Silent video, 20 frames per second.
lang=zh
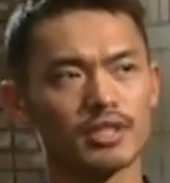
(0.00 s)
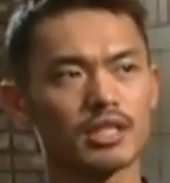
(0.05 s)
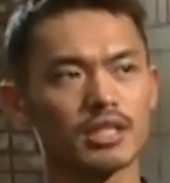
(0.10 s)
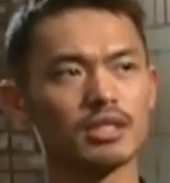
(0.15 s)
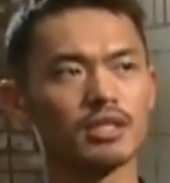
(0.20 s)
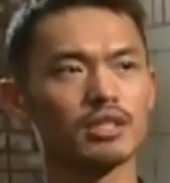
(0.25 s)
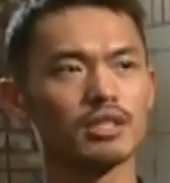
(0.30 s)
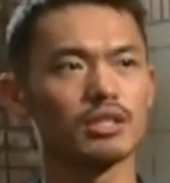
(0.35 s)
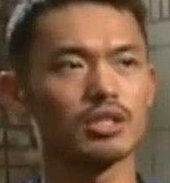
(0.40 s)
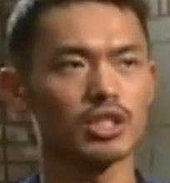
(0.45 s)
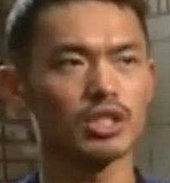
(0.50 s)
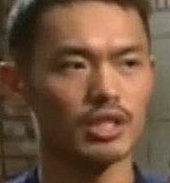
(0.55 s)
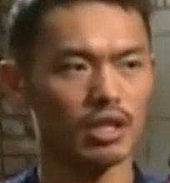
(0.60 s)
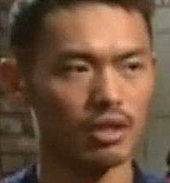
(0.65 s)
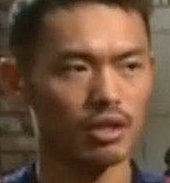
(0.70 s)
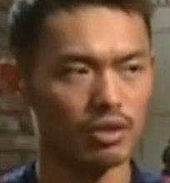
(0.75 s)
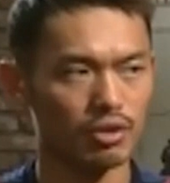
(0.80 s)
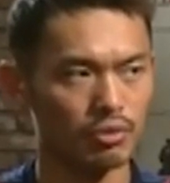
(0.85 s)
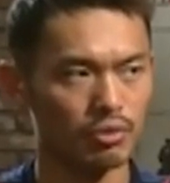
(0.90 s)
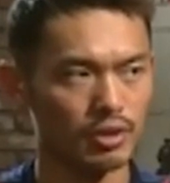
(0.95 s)
因为四
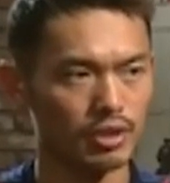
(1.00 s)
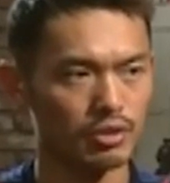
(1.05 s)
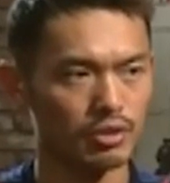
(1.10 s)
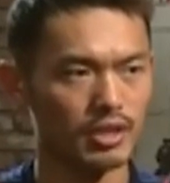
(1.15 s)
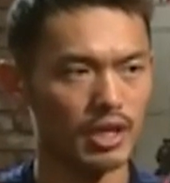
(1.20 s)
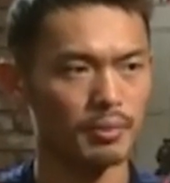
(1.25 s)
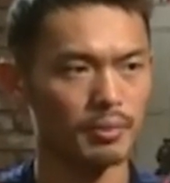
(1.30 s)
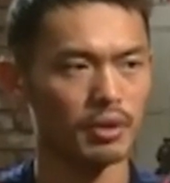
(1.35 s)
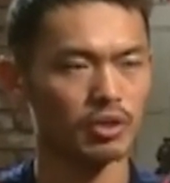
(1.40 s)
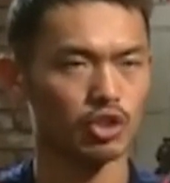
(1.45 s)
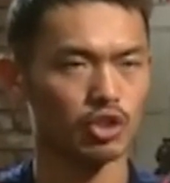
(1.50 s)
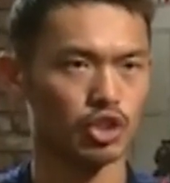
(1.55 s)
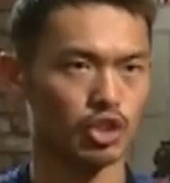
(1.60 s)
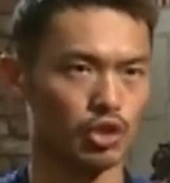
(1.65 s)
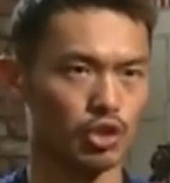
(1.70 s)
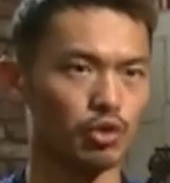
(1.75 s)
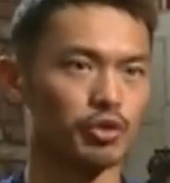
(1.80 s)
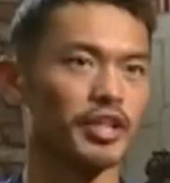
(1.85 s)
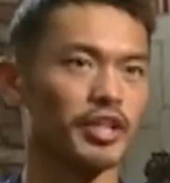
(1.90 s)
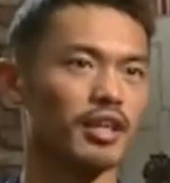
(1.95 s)
四届奥运会就代表
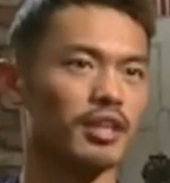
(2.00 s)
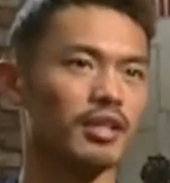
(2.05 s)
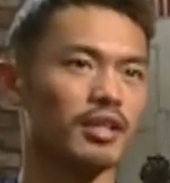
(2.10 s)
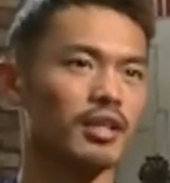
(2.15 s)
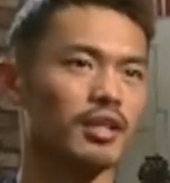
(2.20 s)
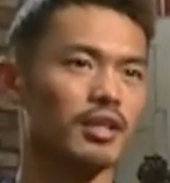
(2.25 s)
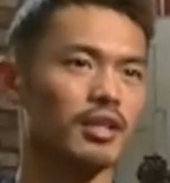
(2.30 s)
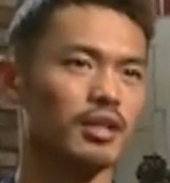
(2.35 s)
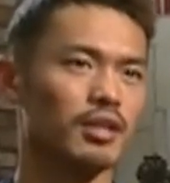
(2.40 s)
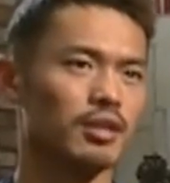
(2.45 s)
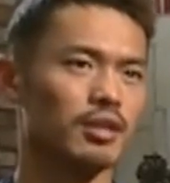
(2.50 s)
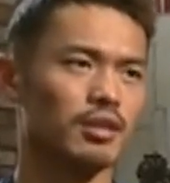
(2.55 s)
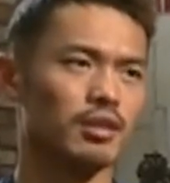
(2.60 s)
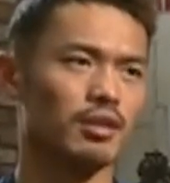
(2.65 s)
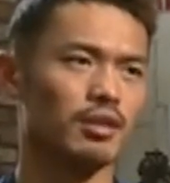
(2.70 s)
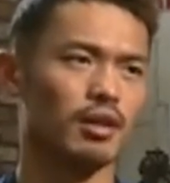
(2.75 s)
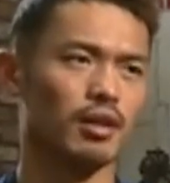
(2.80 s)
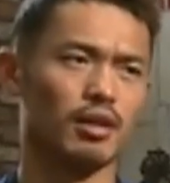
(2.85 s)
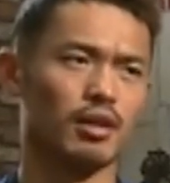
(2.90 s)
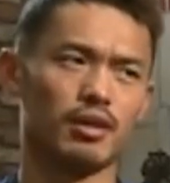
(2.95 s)
了十六年，
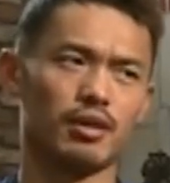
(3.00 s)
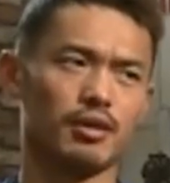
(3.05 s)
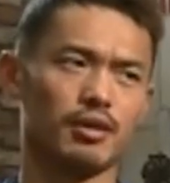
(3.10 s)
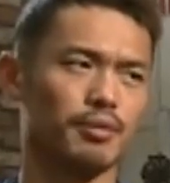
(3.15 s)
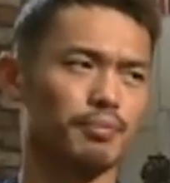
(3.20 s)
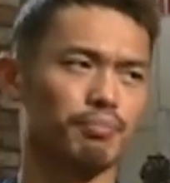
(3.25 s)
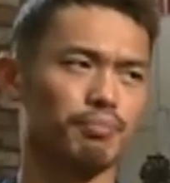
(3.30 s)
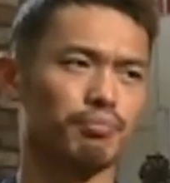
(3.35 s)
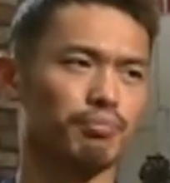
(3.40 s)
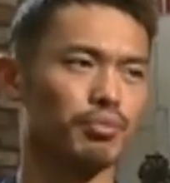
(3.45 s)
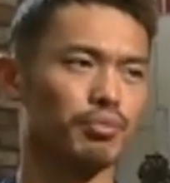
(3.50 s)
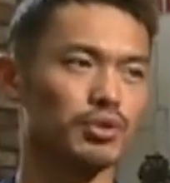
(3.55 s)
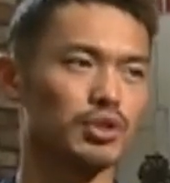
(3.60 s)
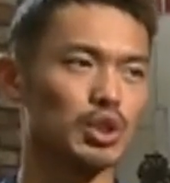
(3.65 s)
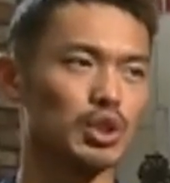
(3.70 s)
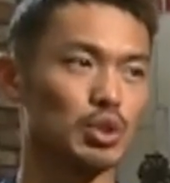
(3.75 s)
啊。